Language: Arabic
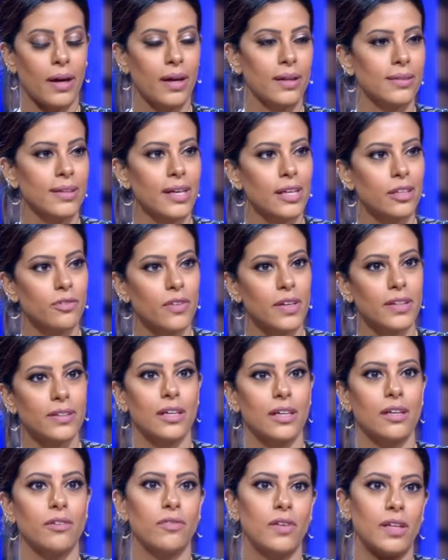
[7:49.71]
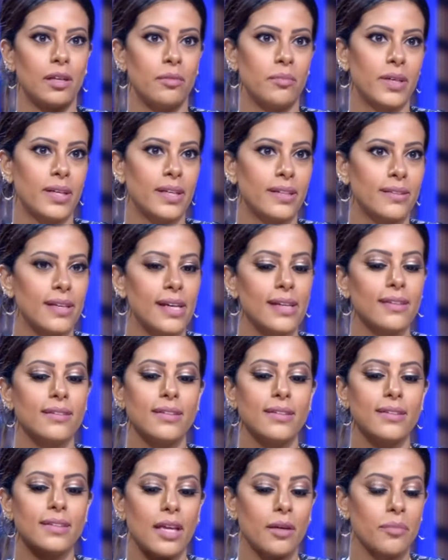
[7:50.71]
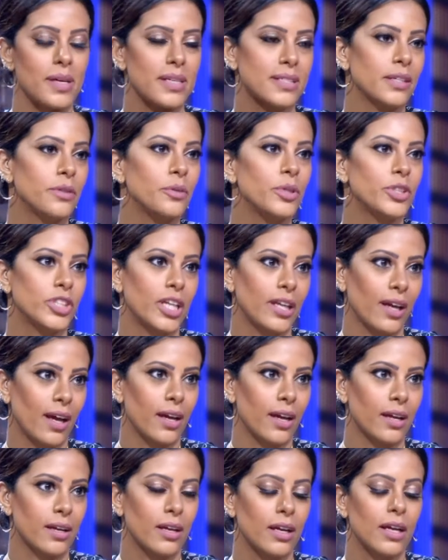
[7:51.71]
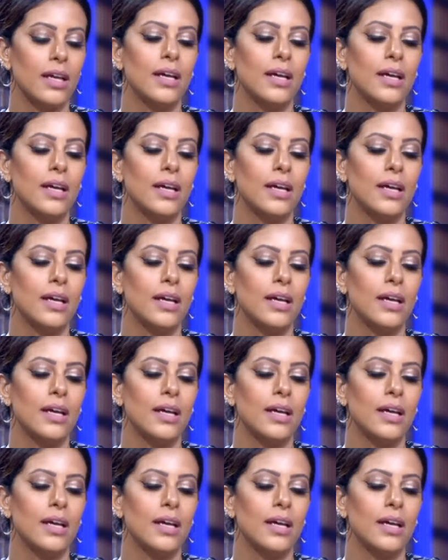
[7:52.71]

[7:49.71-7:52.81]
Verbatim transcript: غطيت فتره فلما رديت كنت ابي اسوي شيء غير